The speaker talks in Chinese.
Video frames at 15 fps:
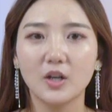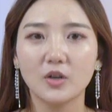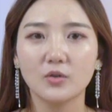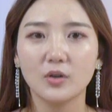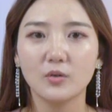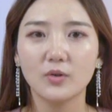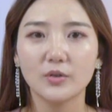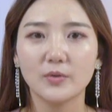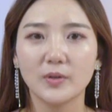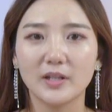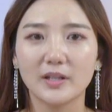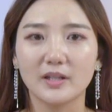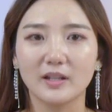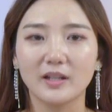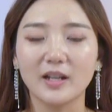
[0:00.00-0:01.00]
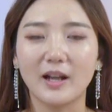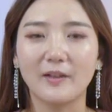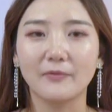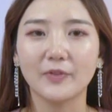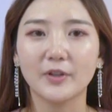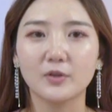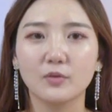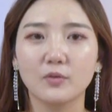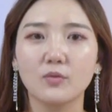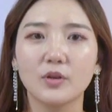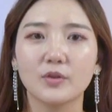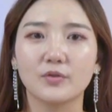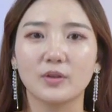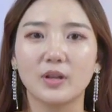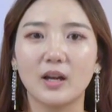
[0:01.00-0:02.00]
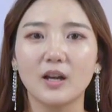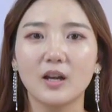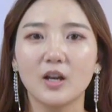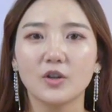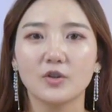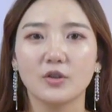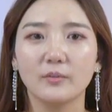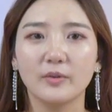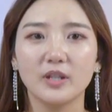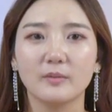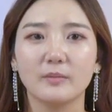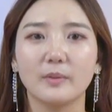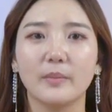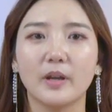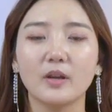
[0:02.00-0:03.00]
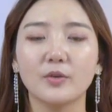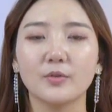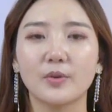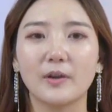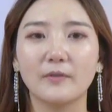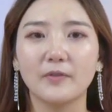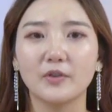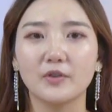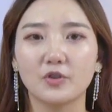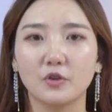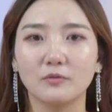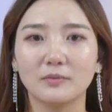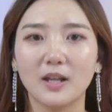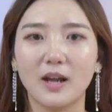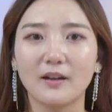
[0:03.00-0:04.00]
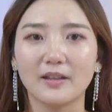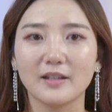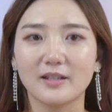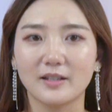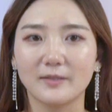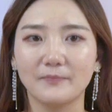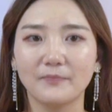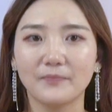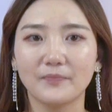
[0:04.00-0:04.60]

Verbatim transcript: 说过去的情感那就过去了，说明你们没有缘分，走不到一起。